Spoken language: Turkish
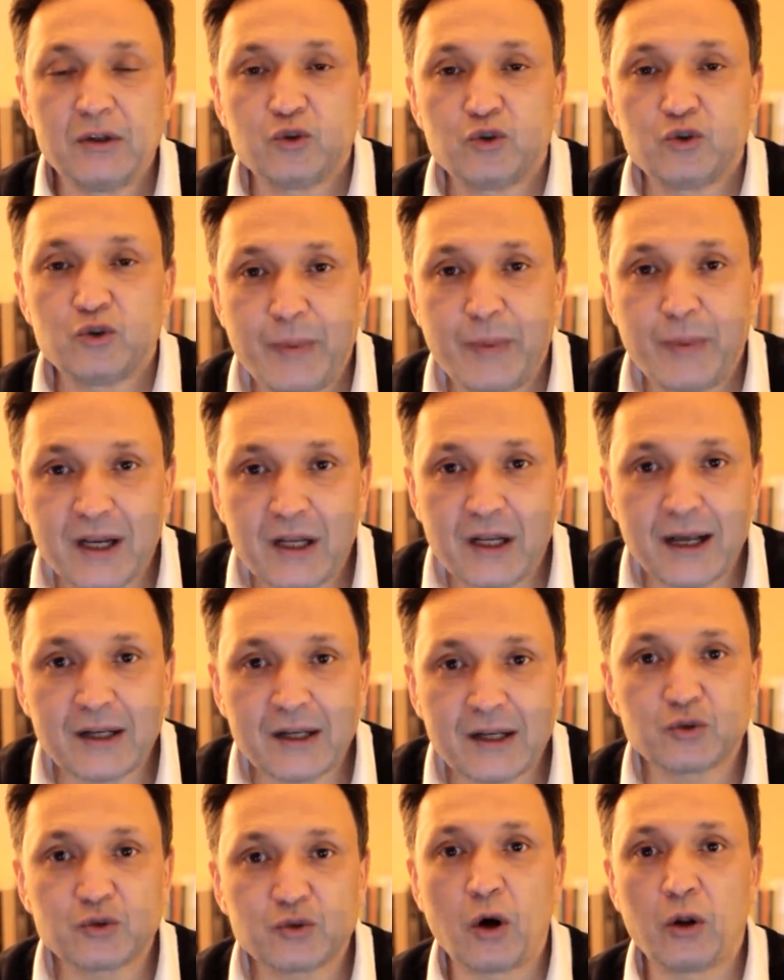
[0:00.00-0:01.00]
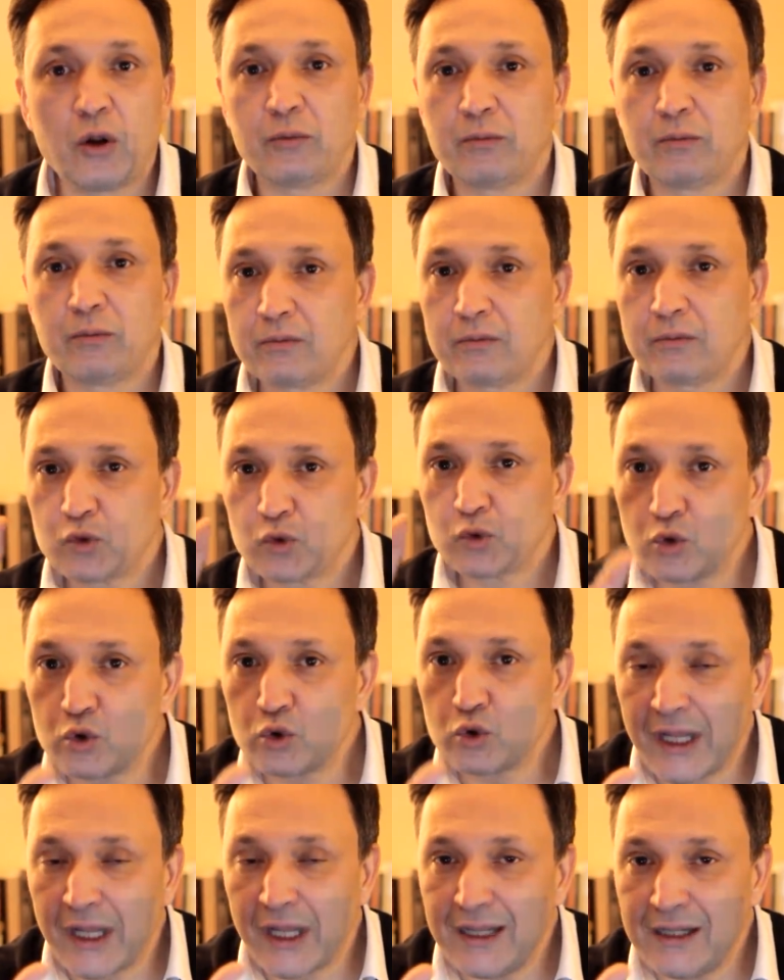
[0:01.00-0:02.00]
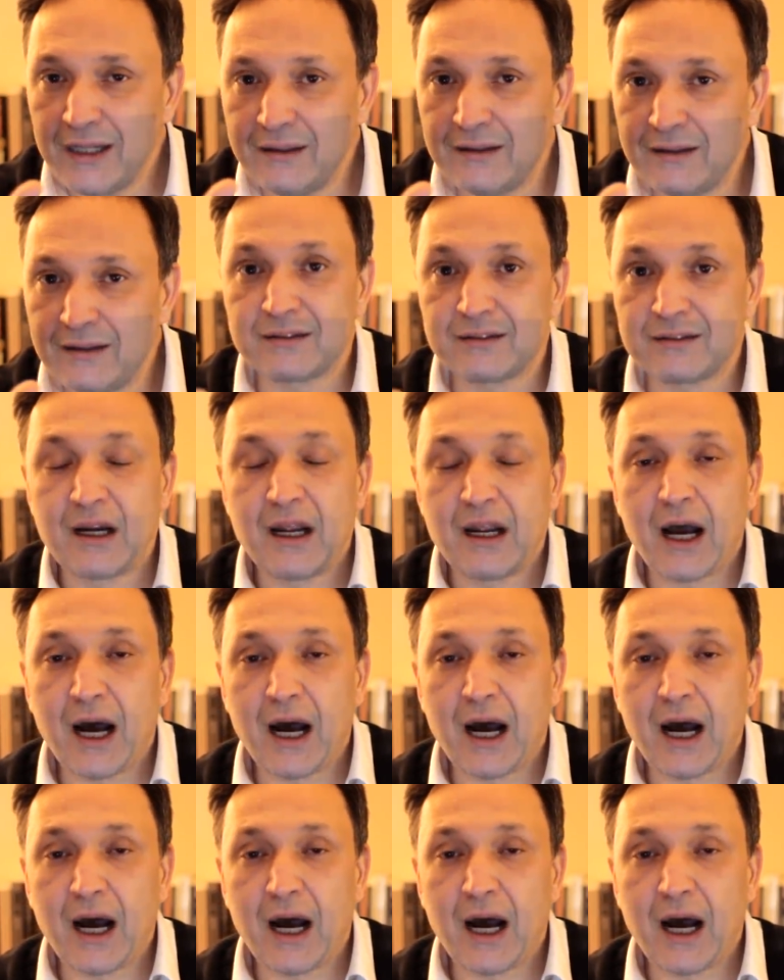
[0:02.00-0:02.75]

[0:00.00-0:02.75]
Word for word: Spekülasyon suç değildir.